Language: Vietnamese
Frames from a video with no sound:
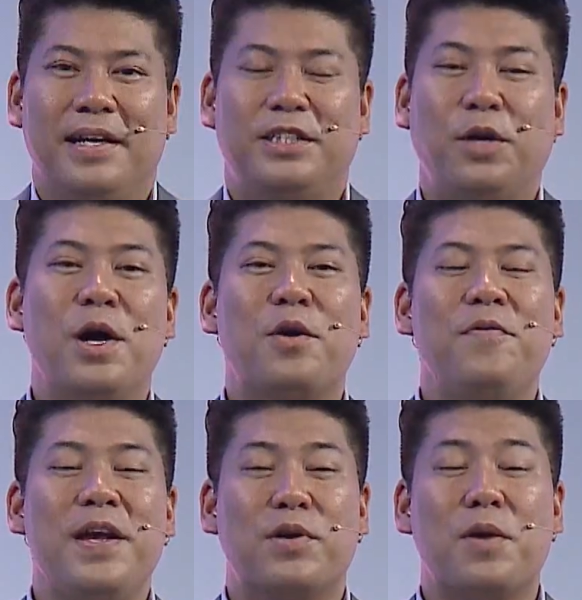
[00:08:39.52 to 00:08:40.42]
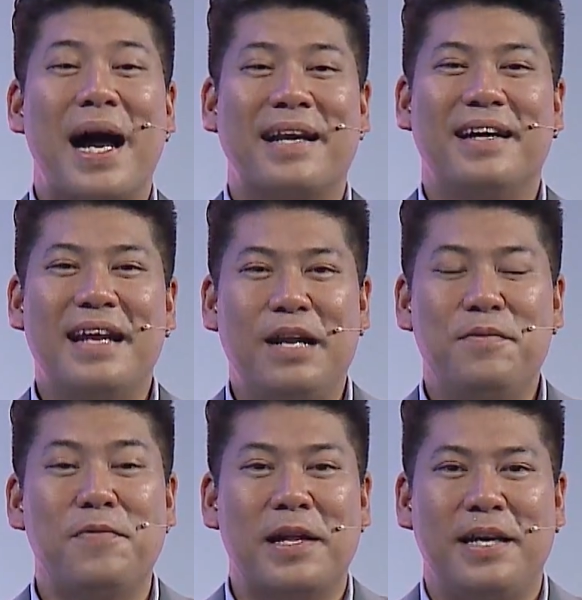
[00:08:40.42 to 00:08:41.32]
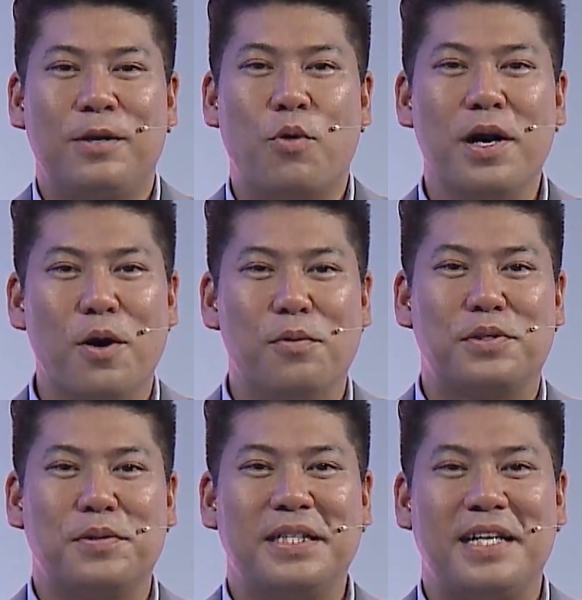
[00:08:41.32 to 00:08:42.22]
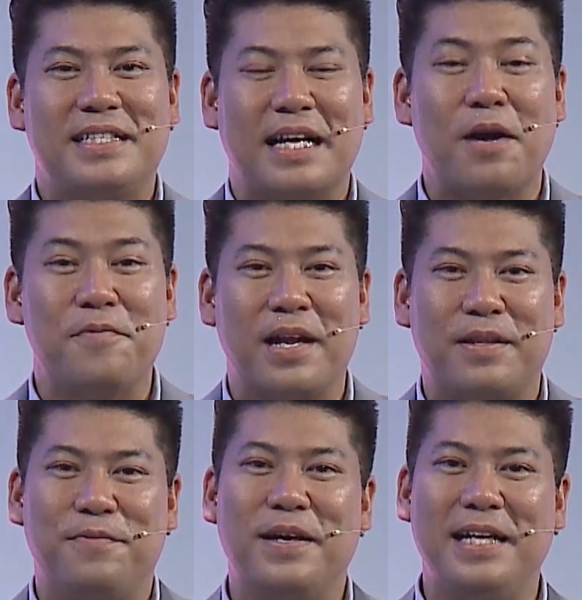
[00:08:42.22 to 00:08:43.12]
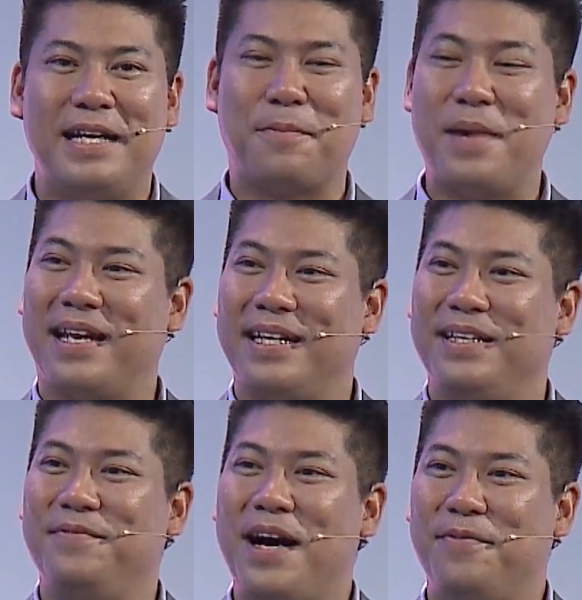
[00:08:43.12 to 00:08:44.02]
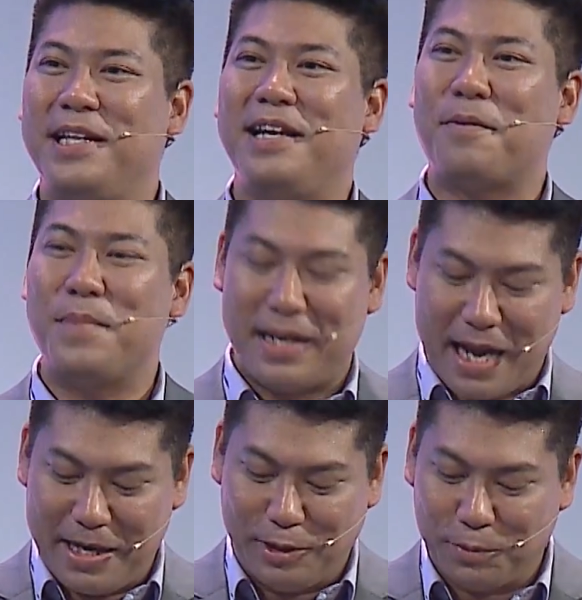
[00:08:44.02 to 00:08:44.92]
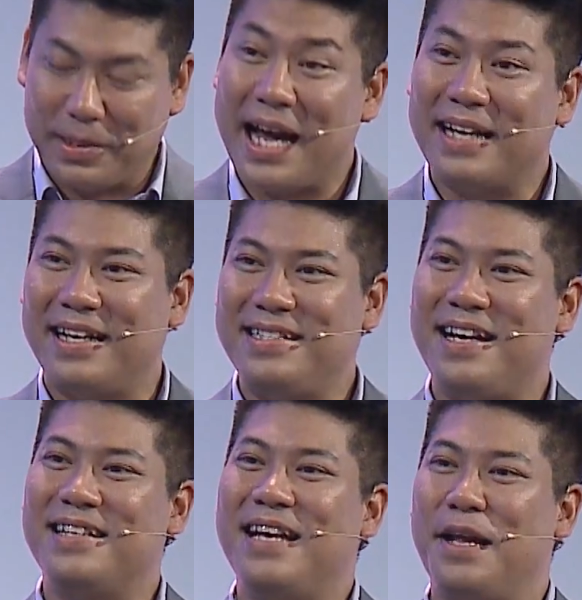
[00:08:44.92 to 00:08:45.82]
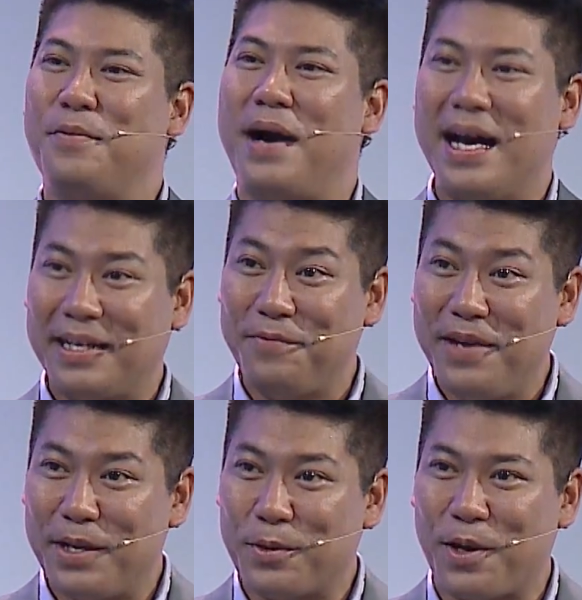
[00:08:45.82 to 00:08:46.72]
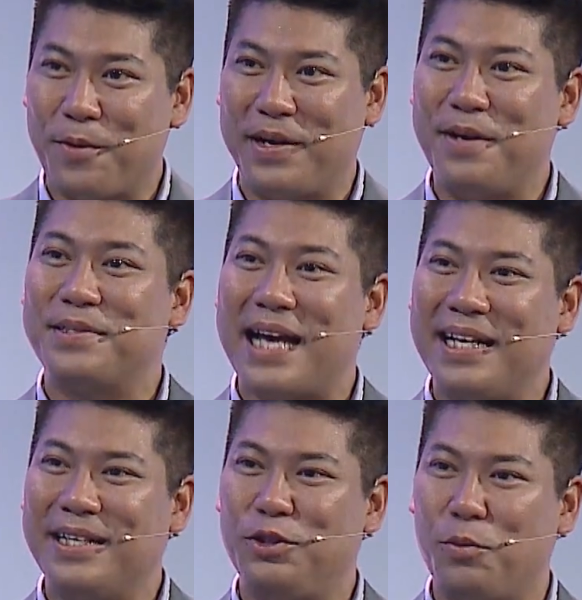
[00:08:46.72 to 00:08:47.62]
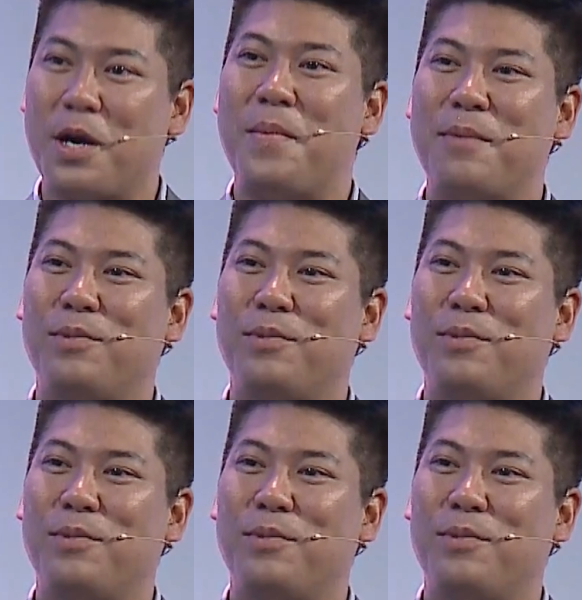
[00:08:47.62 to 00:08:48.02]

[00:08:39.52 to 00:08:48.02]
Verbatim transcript: Chào mừng quý vị và các bạn đã đến với phần thi cuối cùng trong chương trình sáng tạo Việt, phần thi đặc biệt. Và ở phần thi đặc biệt này thì chúng ta thấy sự hiện diện của hai thành viên của đội vật liệu xanh. Chúc mừng các bạn